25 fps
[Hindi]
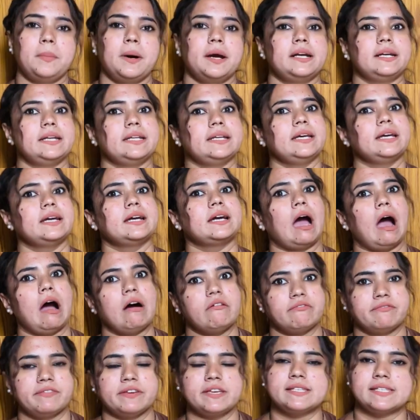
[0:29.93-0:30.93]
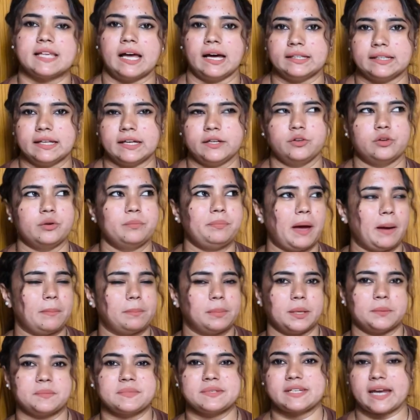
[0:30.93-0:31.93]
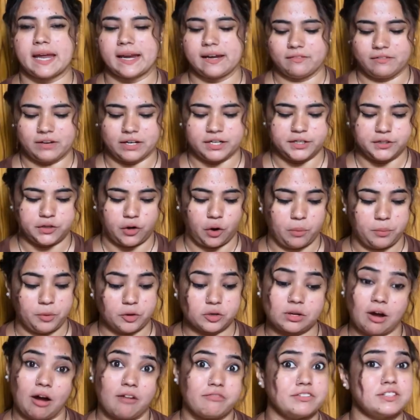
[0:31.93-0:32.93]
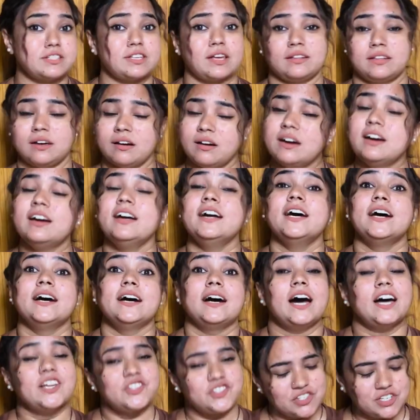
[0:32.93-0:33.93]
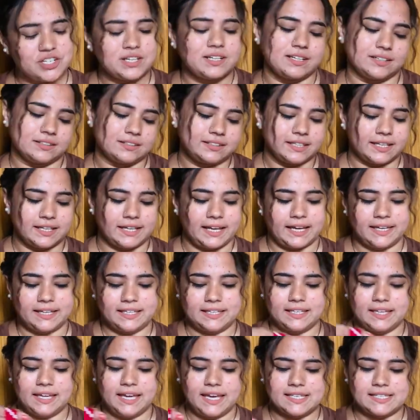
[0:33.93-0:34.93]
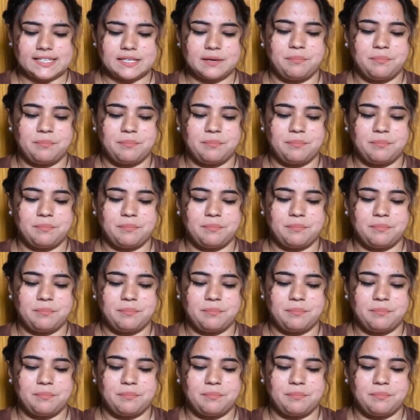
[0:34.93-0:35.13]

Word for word: बट ये काफी ज्यादा यू नो पैपलम स्टाइल वाली टॉप है काफी ज्यादा अच्छी लगती है लाइक ये ऐसे